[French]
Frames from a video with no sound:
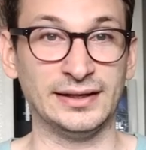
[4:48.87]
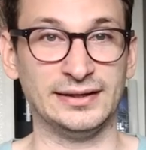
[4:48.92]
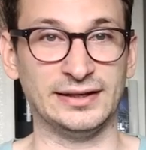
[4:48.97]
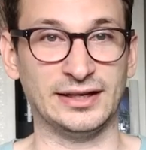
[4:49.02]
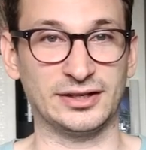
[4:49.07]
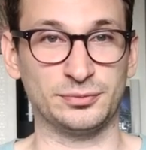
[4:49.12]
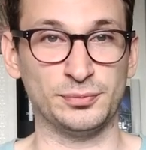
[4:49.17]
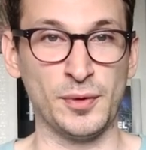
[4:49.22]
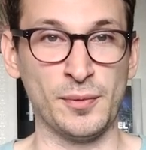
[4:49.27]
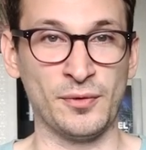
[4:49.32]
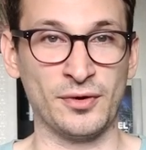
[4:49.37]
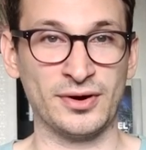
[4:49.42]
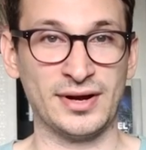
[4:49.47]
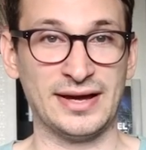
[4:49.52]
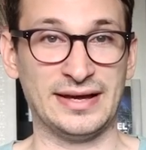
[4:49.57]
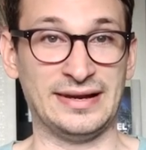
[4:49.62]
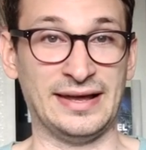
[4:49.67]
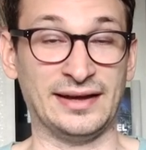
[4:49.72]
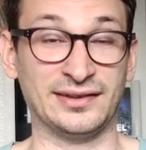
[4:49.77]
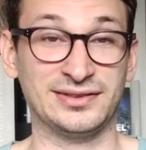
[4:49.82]
et à ce
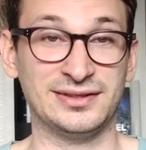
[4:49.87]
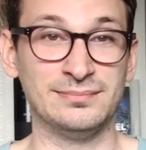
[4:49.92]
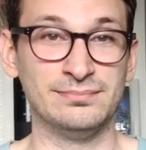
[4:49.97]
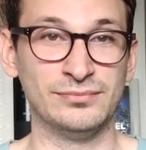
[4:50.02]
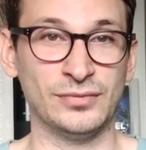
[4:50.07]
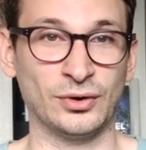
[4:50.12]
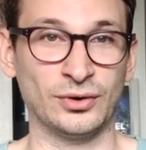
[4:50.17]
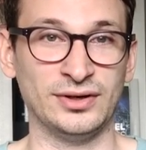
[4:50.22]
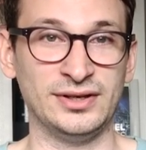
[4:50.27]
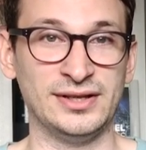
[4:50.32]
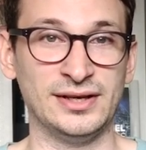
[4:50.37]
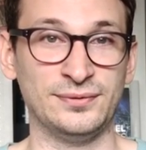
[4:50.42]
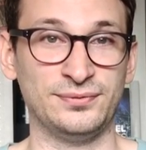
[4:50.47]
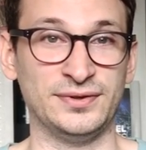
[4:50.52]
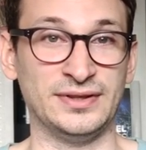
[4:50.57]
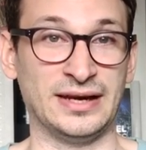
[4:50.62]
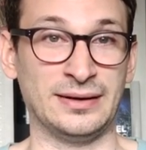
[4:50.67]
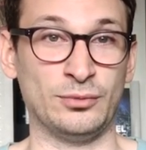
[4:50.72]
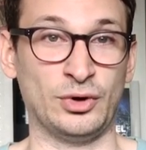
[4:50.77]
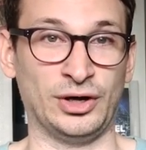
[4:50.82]
moment-là elle est intimement liée
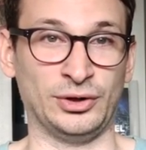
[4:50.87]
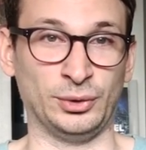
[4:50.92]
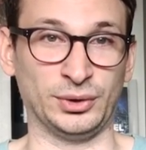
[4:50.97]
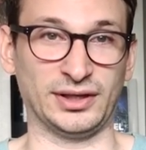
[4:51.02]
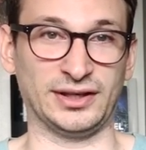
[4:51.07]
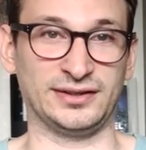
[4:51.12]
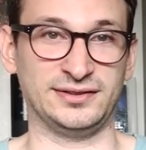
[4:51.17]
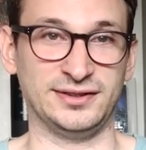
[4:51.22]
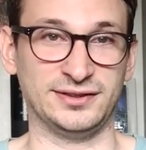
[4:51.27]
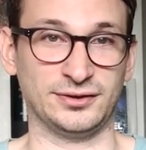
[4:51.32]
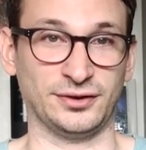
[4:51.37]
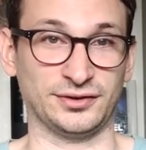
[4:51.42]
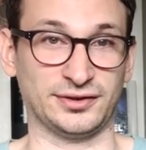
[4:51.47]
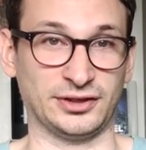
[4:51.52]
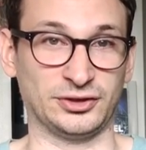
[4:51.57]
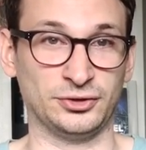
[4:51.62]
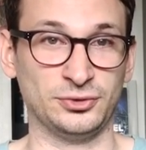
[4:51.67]
finalement à notre existence